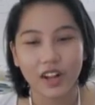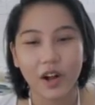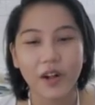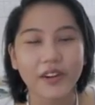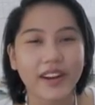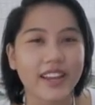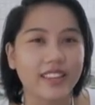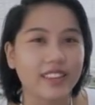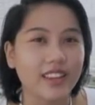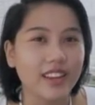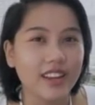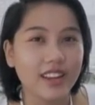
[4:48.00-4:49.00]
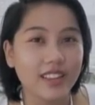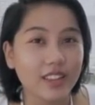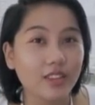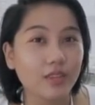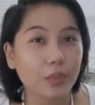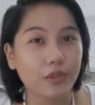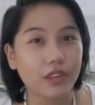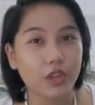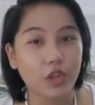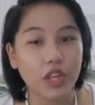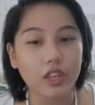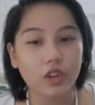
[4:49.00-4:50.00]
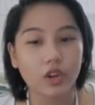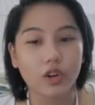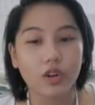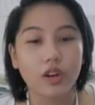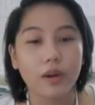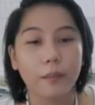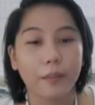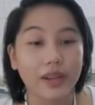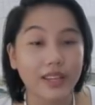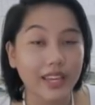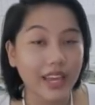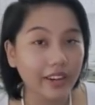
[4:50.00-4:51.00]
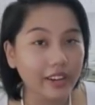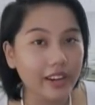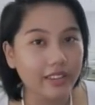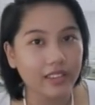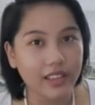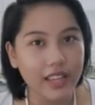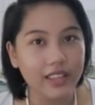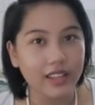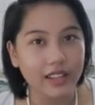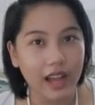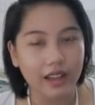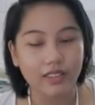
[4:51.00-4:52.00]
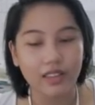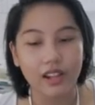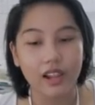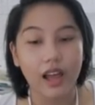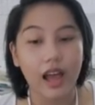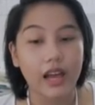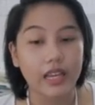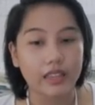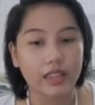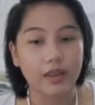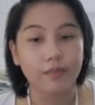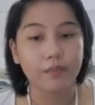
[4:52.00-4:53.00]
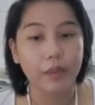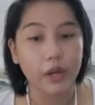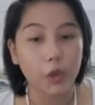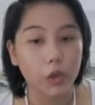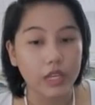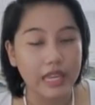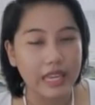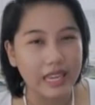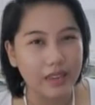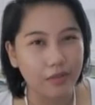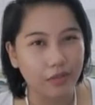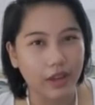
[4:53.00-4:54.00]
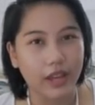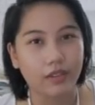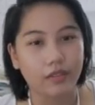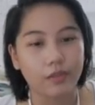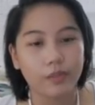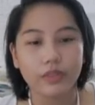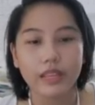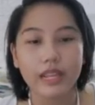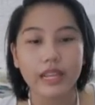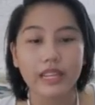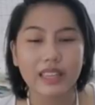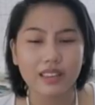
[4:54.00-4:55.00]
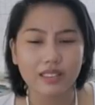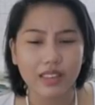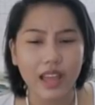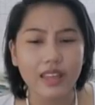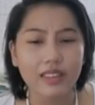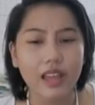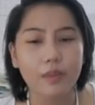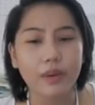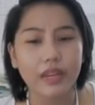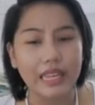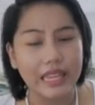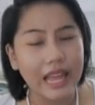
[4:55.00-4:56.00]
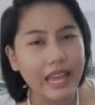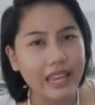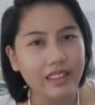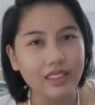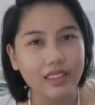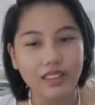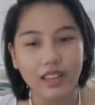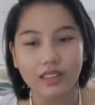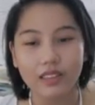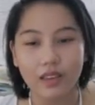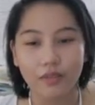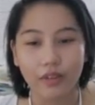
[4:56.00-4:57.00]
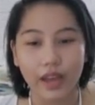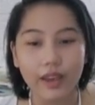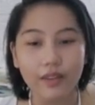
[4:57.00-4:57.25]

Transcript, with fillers: Alright, dito sa position na ito, pag carelessly nag-castle ang item, mayroong E5. Delikadings siya dahil pag kinain, D takes E5,